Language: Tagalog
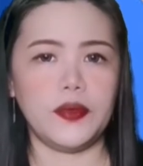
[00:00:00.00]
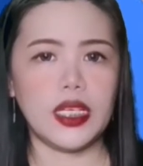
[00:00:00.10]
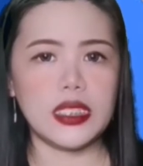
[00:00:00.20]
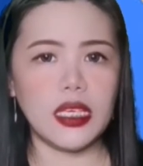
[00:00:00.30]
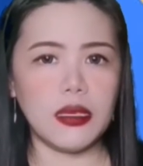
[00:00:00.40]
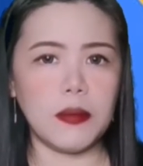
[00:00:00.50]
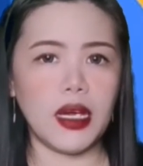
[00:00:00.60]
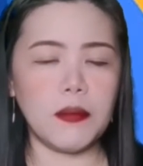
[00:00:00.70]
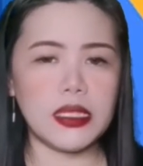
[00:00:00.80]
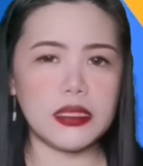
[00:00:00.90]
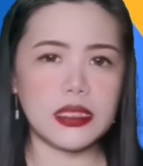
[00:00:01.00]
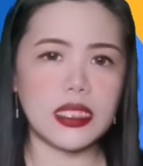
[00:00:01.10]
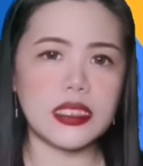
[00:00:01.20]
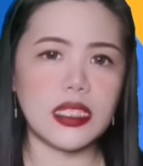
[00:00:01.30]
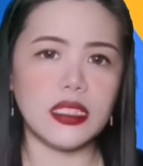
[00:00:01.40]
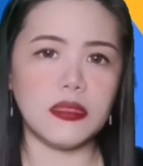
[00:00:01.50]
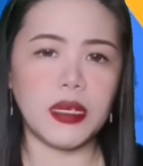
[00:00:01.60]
Kasi baka san-san yan